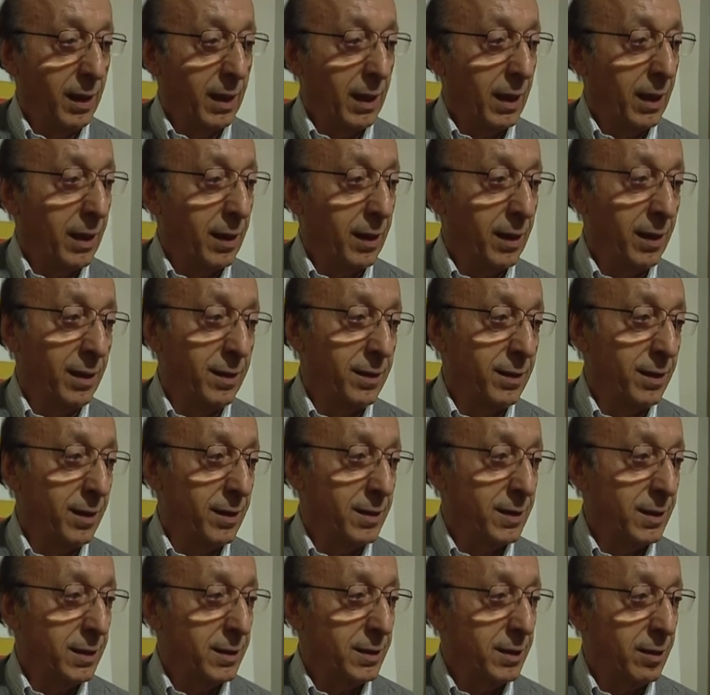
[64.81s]

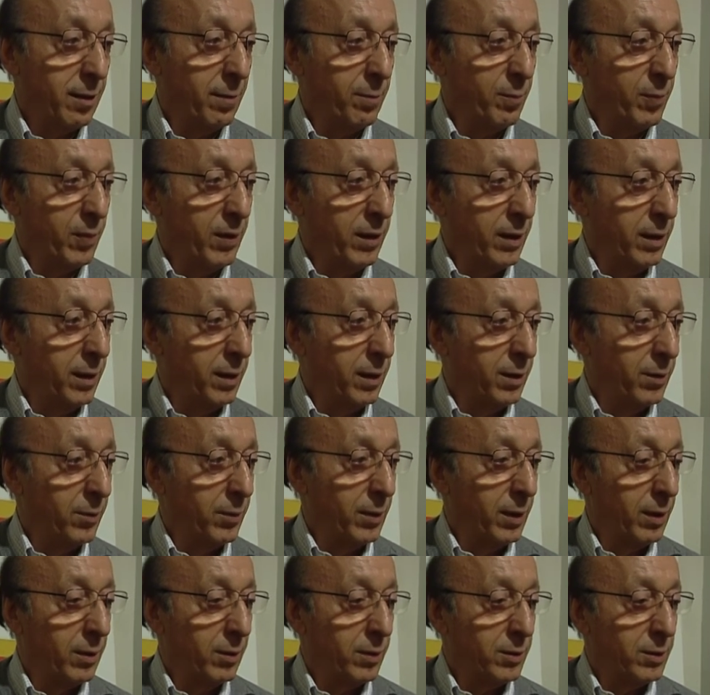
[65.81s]
arrendersi è sempre
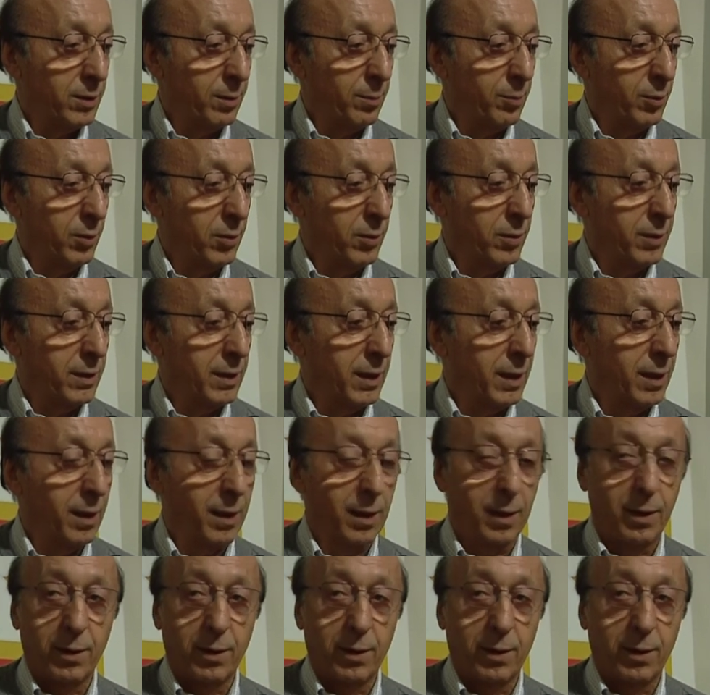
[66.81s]
una cosa brutta.